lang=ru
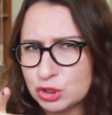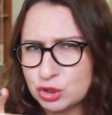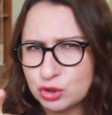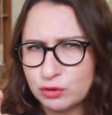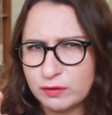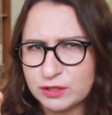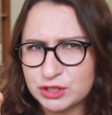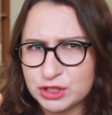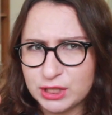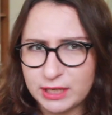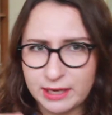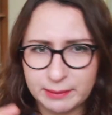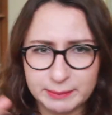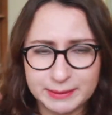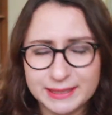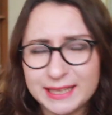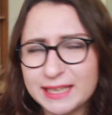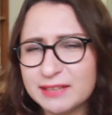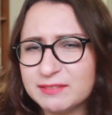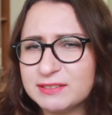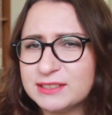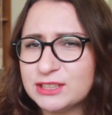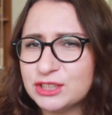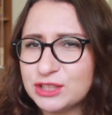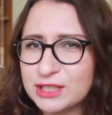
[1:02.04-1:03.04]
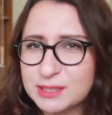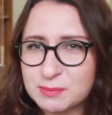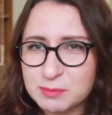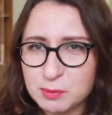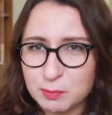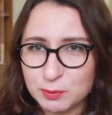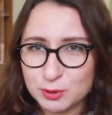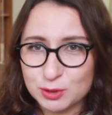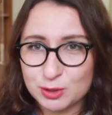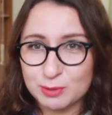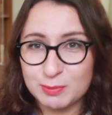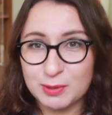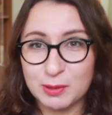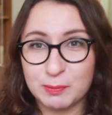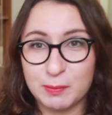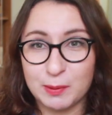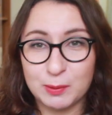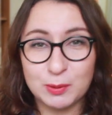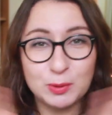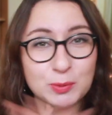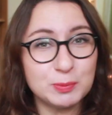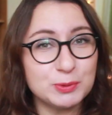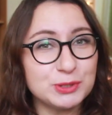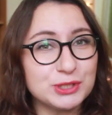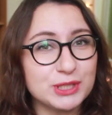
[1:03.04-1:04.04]
Жду ваших комментариев. А сейчас мы приступим к
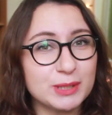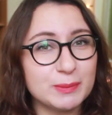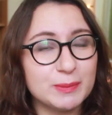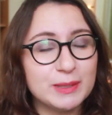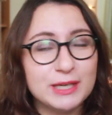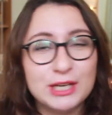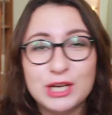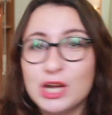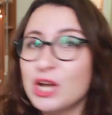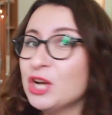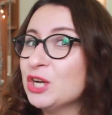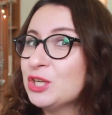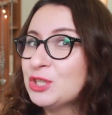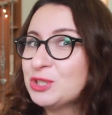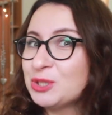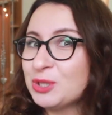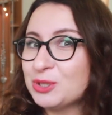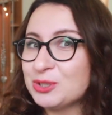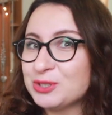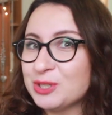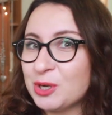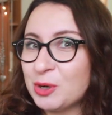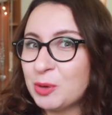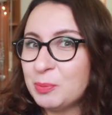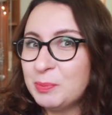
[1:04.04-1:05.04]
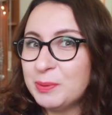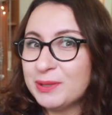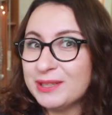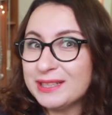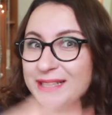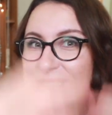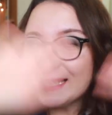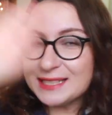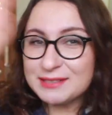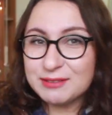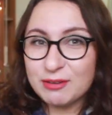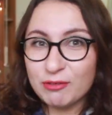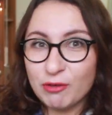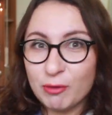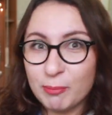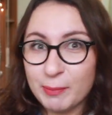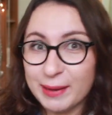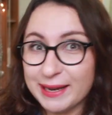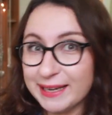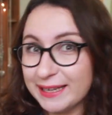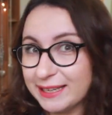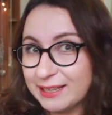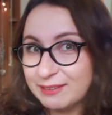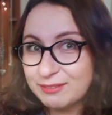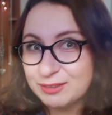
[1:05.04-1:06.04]
покупочкам. Что же я купила для своего
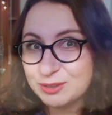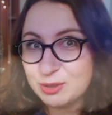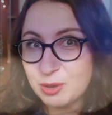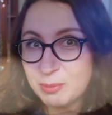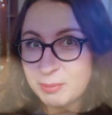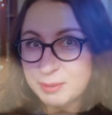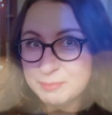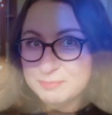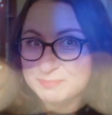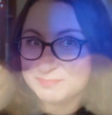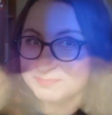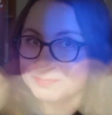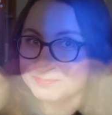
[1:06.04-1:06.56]
маленького дома.